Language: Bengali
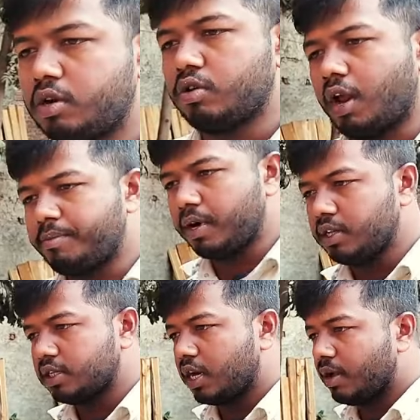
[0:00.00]
বিক্রি করি
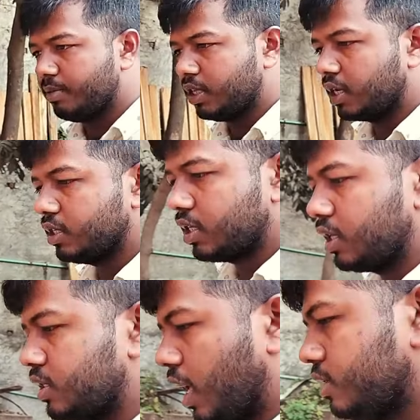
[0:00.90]
আপনারা যারা আমাদের কাছ
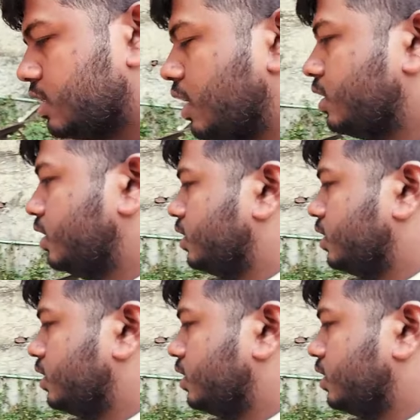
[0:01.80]
থেকে সাইজ কার্ড